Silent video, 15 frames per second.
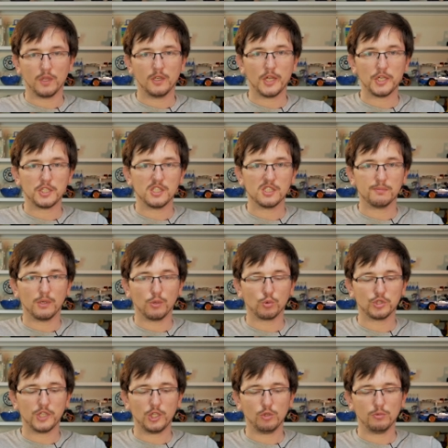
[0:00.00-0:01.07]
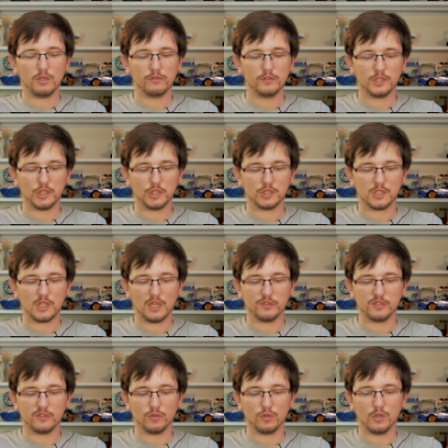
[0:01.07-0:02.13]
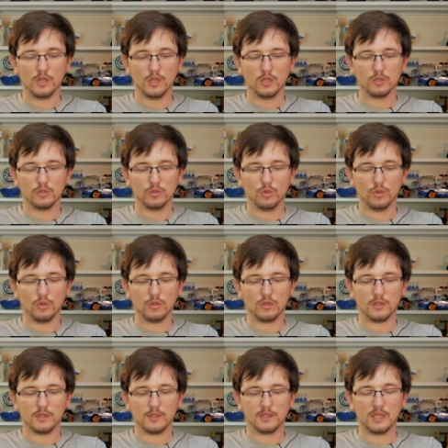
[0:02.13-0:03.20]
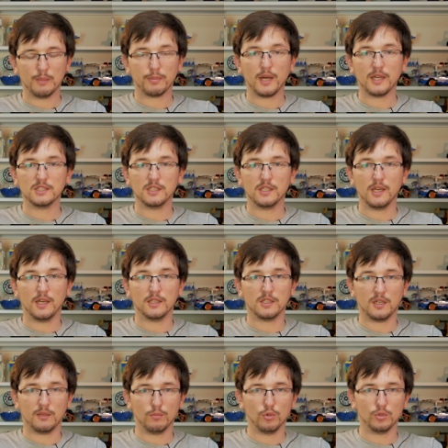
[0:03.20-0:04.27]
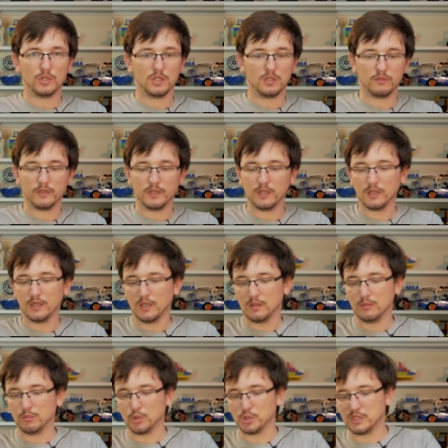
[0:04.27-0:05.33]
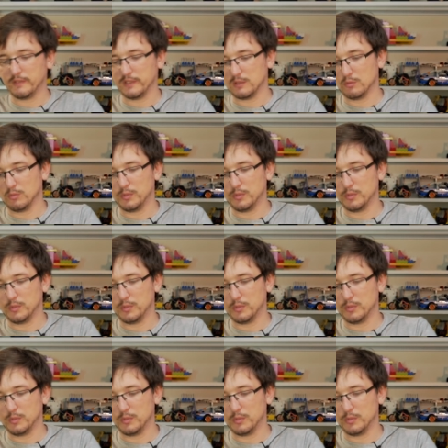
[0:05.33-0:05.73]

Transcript: Я сейчас не смогу сжать, у меня выскочит, скорее всего, но на практике это работает, вы можете в этом